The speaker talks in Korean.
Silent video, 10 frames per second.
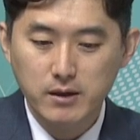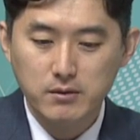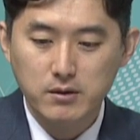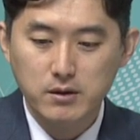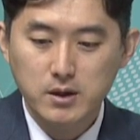
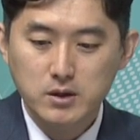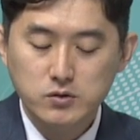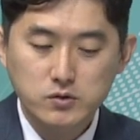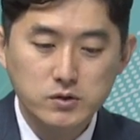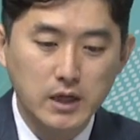그래서 음.
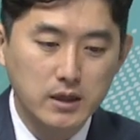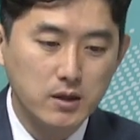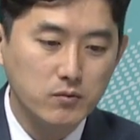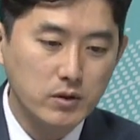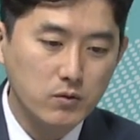수출 잘
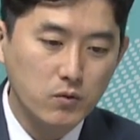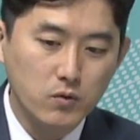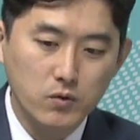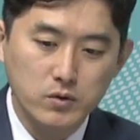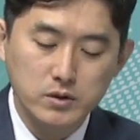되고
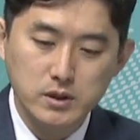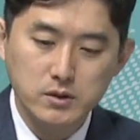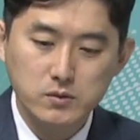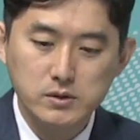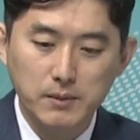있고
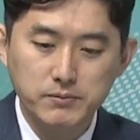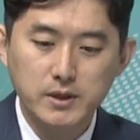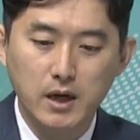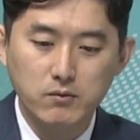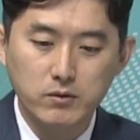실적도
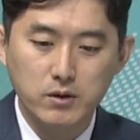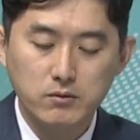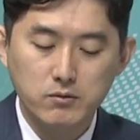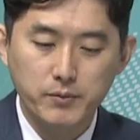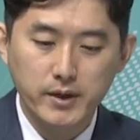나쁘지 않고요.
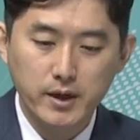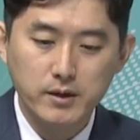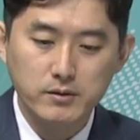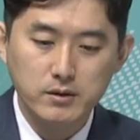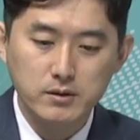또 음. 배당의
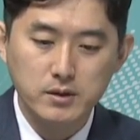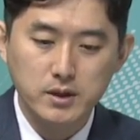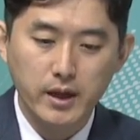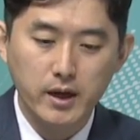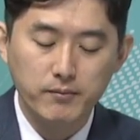음. 어떤
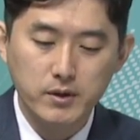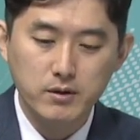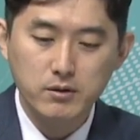기대감들 이런